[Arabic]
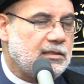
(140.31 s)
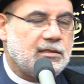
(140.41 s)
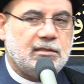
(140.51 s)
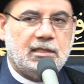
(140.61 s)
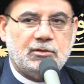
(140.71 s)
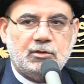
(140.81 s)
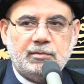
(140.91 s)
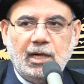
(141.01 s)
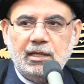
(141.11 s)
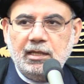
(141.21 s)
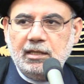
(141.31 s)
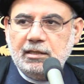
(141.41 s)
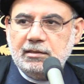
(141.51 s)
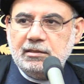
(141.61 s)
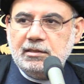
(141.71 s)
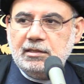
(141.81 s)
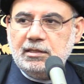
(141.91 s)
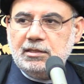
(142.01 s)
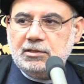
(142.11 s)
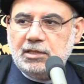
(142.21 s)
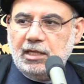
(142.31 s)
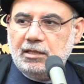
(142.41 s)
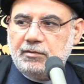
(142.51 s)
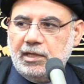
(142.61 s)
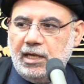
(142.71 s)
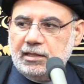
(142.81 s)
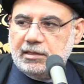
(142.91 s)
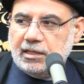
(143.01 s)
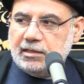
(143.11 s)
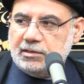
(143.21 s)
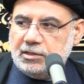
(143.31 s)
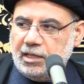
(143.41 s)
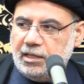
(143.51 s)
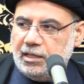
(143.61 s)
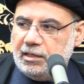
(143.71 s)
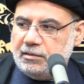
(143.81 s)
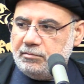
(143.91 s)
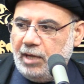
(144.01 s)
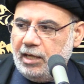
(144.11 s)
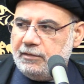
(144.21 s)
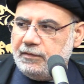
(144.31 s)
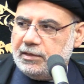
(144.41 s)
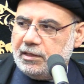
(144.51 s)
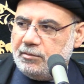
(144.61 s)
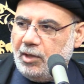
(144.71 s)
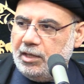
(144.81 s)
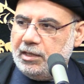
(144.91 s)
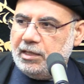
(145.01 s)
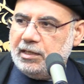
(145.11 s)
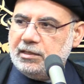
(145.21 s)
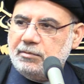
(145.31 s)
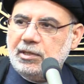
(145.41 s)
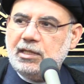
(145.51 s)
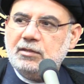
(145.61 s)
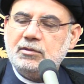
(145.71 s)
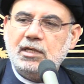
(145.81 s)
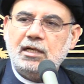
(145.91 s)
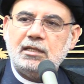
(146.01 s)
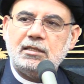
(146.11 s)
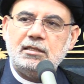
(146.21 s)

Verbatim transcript: يشب على شيء ويعتقد شيئا بعد فترة معينة يتبين هناك